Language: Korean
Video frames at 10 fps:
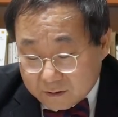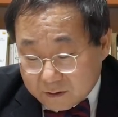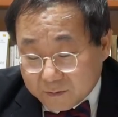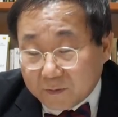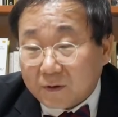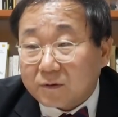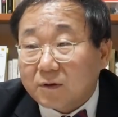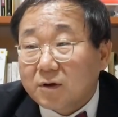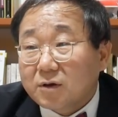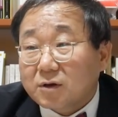그러면
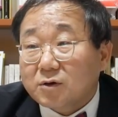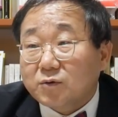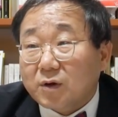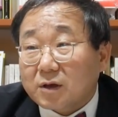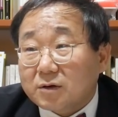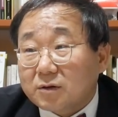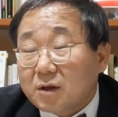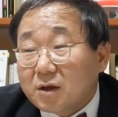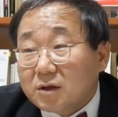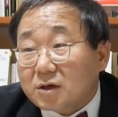결국에는
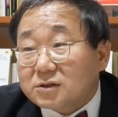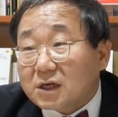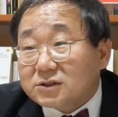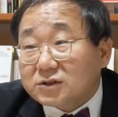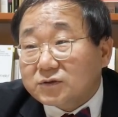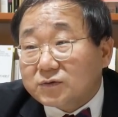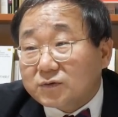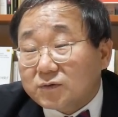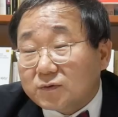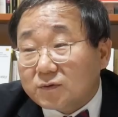
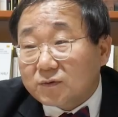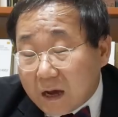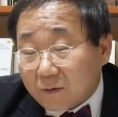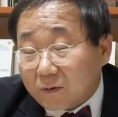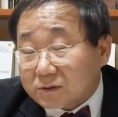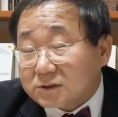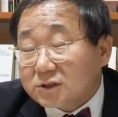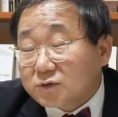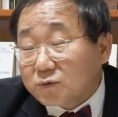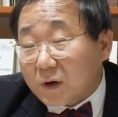여자친구하고
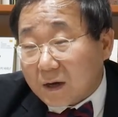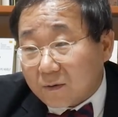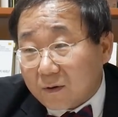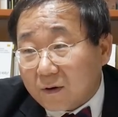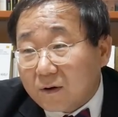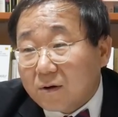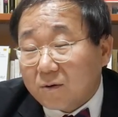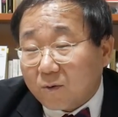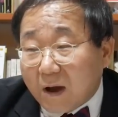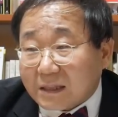친구하고
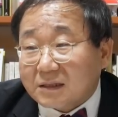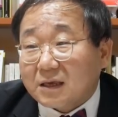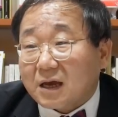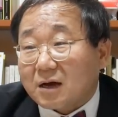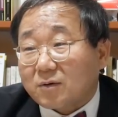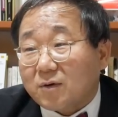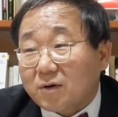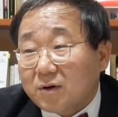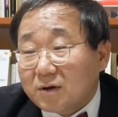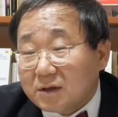
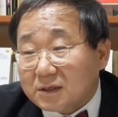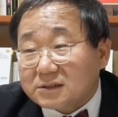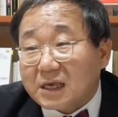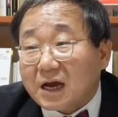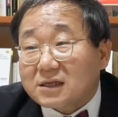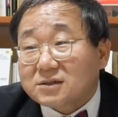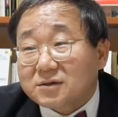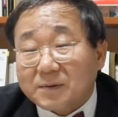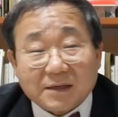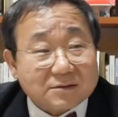관계하고 이 세
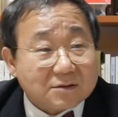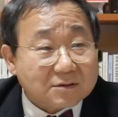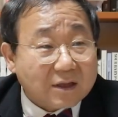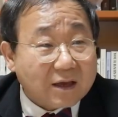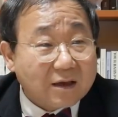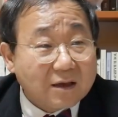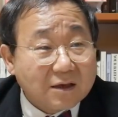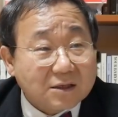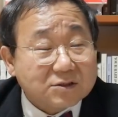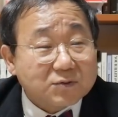가지를 봤을 때 이